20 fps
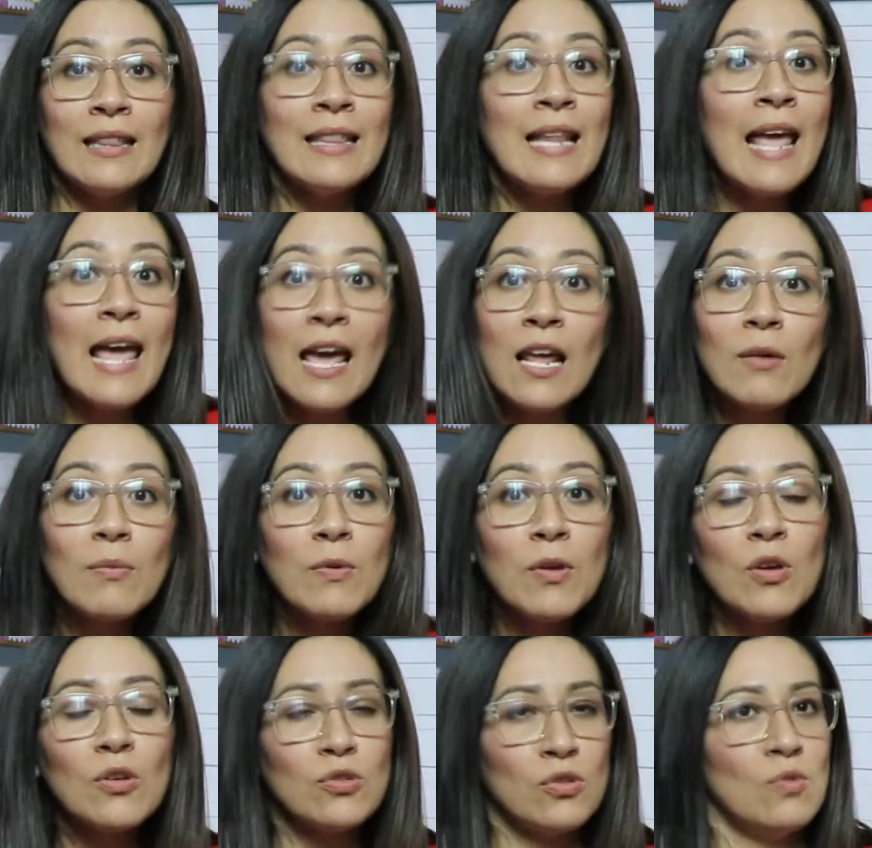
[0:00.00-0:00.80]

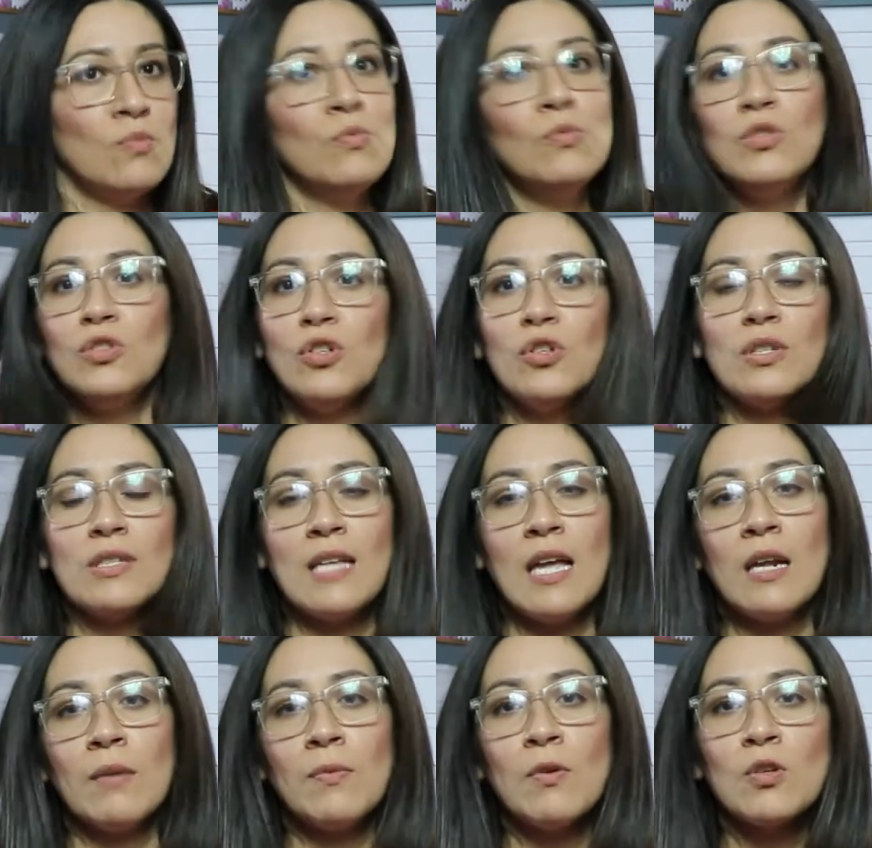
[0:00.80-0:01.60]
nervios o muchos
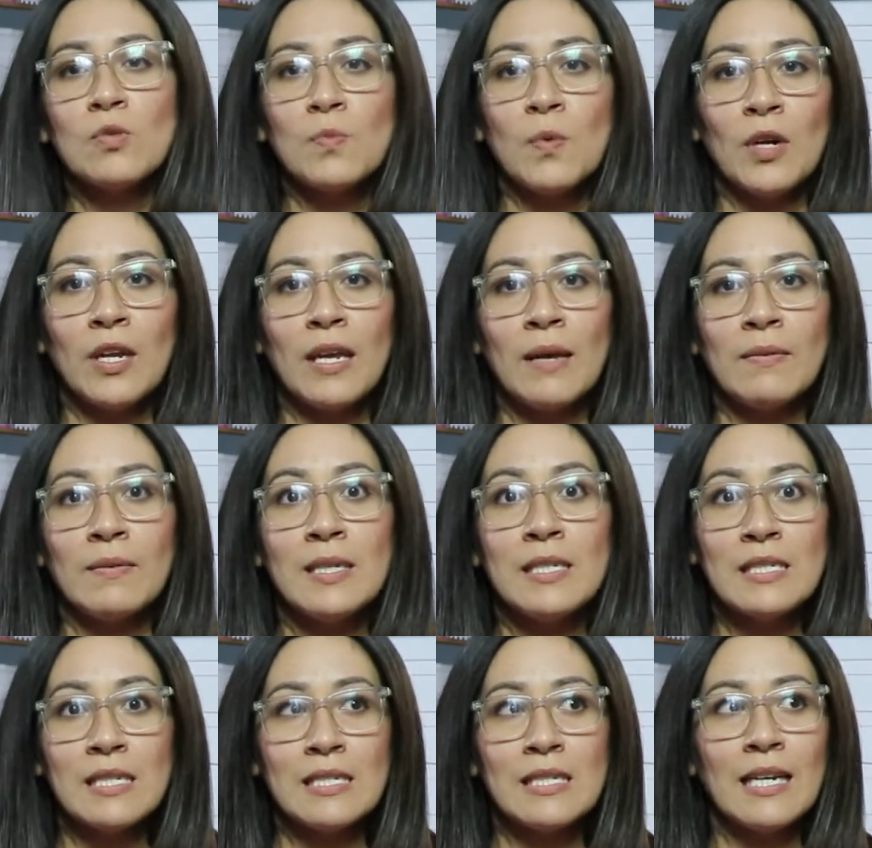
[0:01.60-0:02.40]
nervios porque
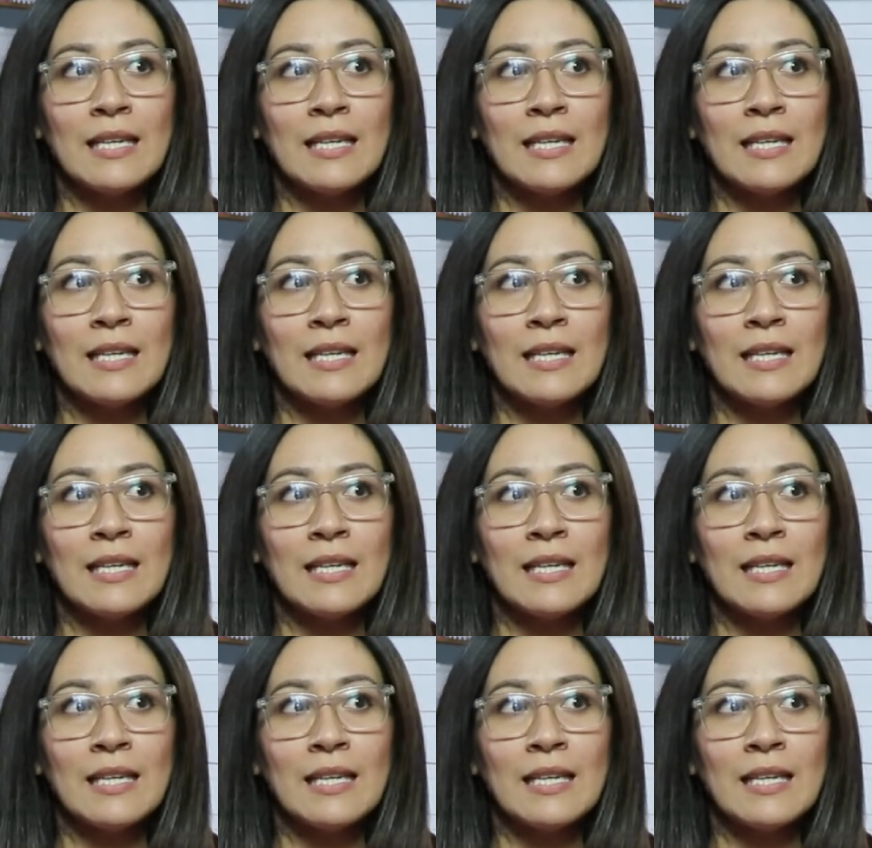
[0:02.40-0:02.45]
dices,